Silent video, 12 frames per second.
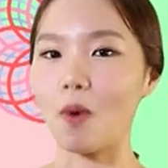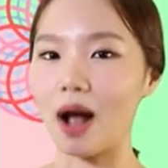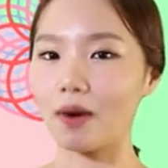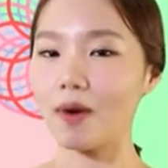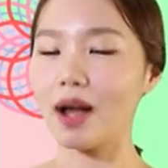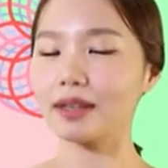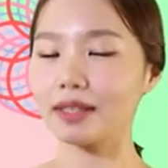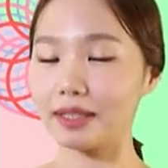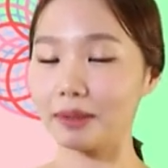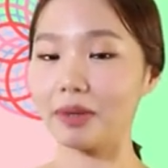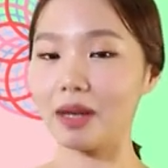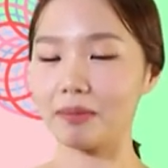관광을
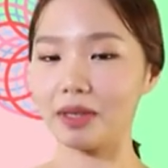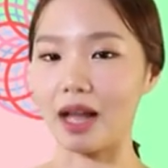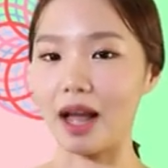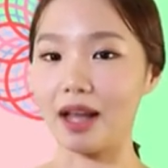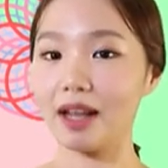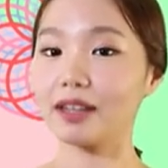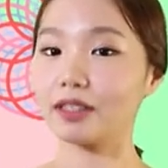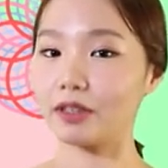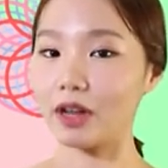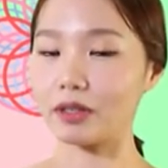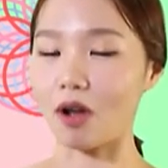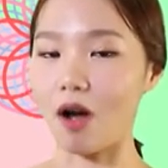의미합니다.
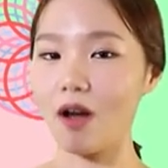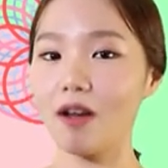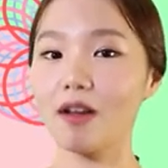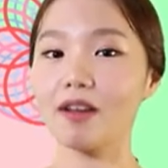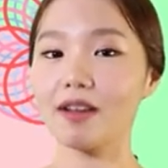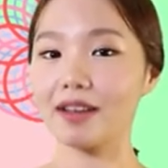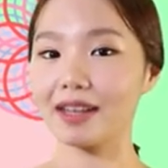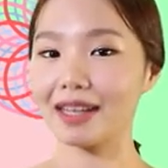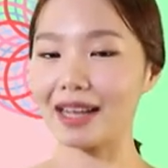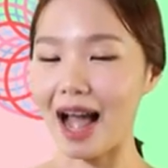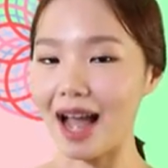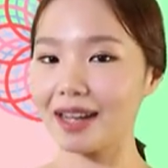그래서
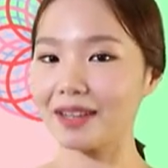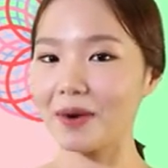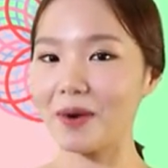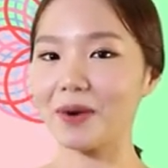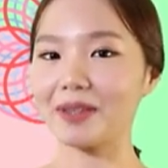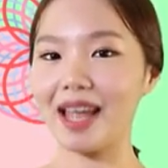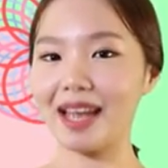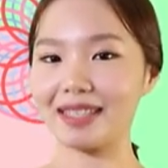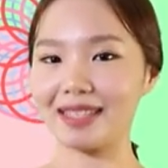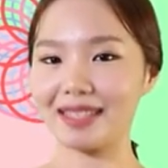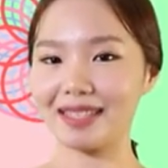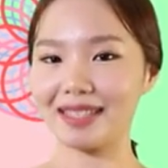
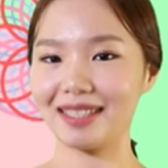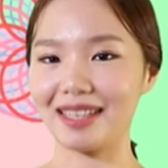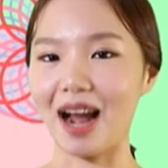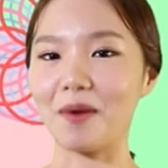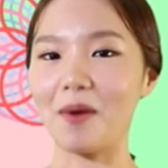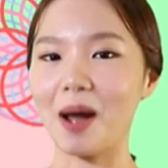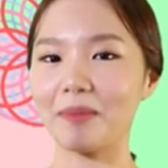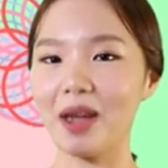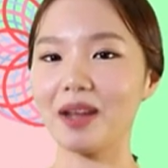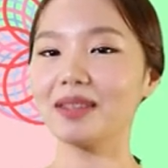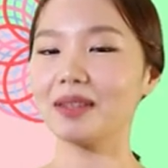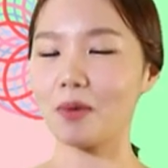강고데스 라고
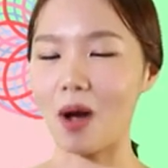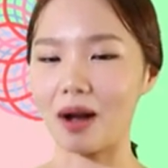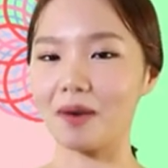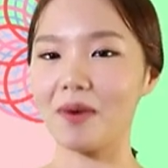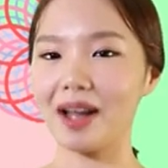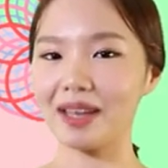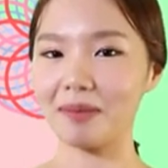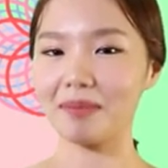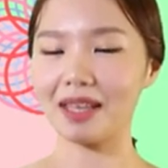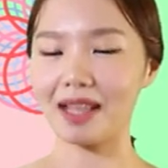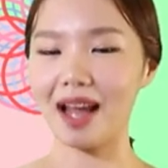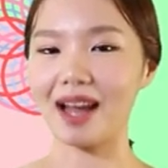하면
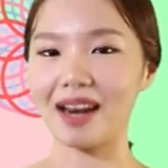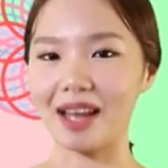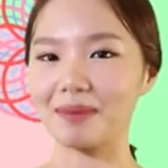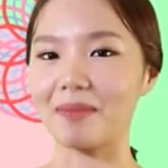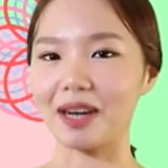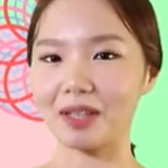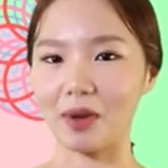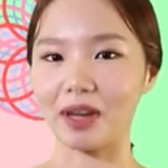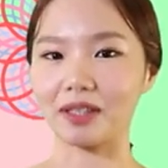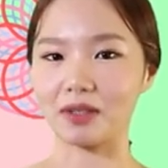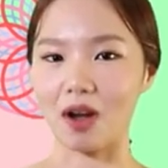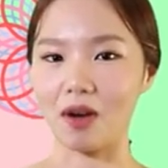관광입니다 라는 말이
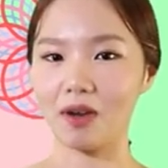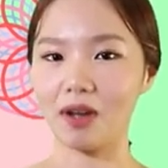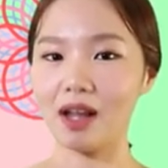되겠죠.